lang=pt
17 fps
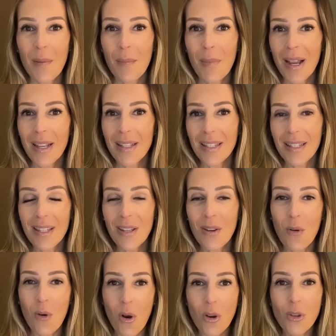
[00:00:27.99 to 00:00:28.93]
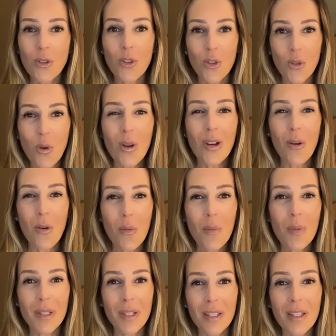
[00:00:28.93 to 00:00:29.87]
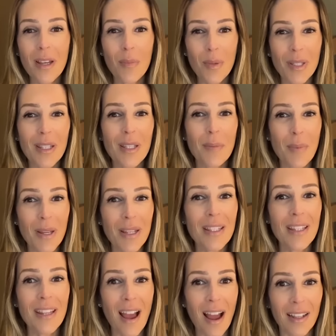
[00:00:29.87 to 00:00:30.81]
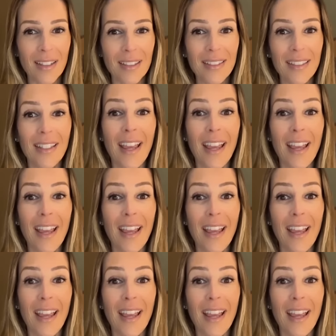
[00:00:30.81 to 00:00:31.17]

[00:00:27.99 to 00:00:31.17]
Mas assim, eu gosto de escolher algumas estampas especiais.